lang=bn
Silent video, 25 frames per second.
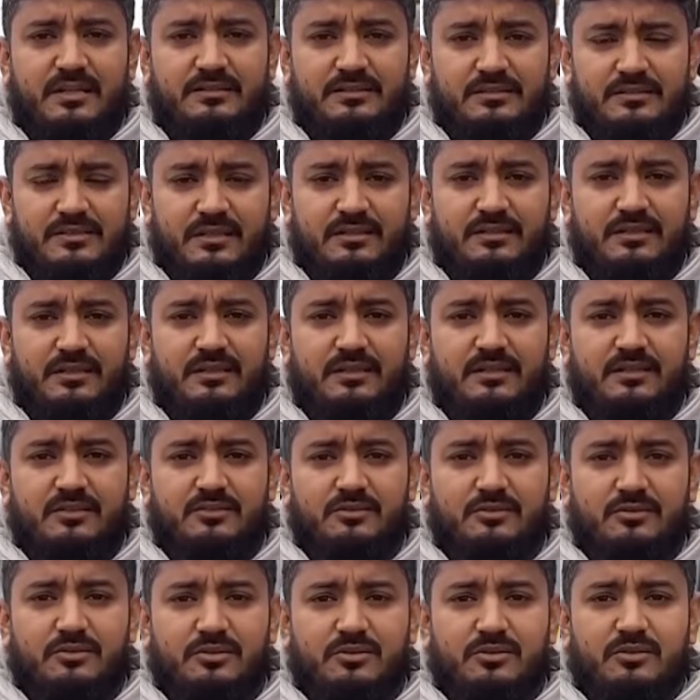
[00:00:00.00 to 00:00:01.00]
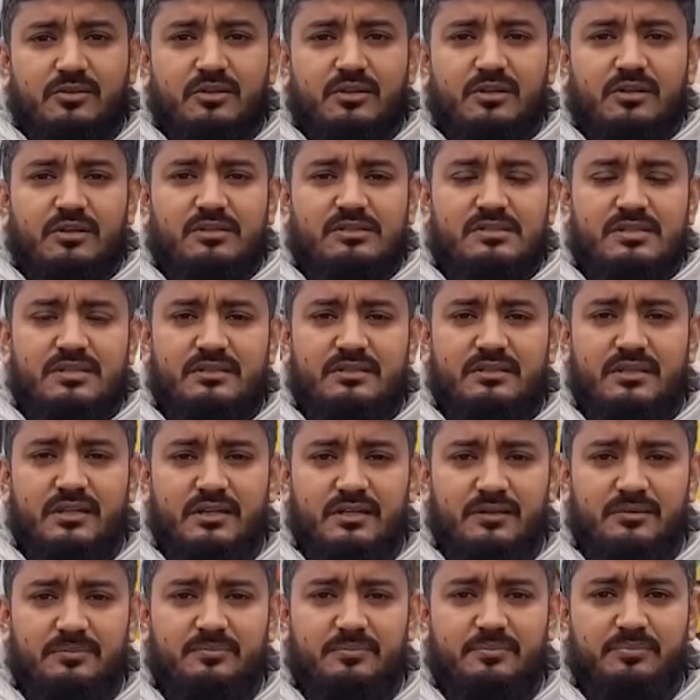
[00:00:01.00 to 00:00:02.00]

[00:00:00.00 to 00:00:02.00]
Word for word: সাথে সাথেই কিন্তু শীতের